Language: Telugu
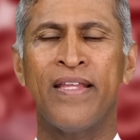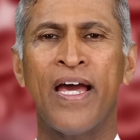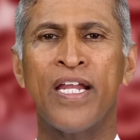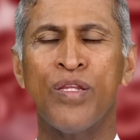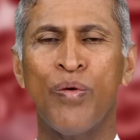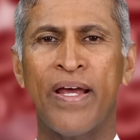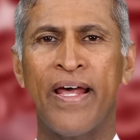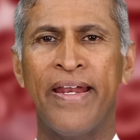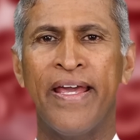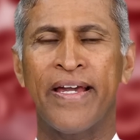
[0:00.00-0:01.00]
దాని ద్వారా
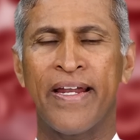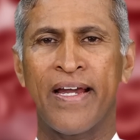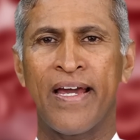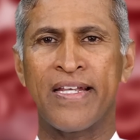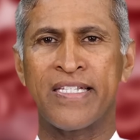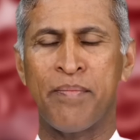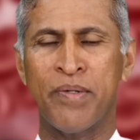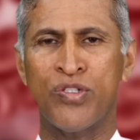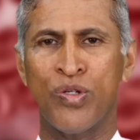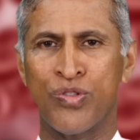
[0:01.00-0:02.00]
అనేక రకాల
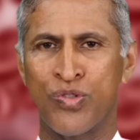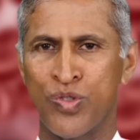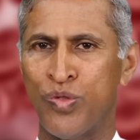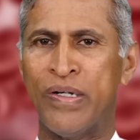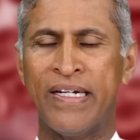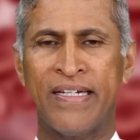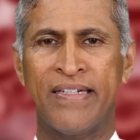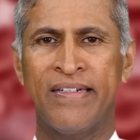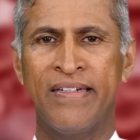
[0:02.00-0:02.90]
సమస్యలు వస్తూ ఉంటాయి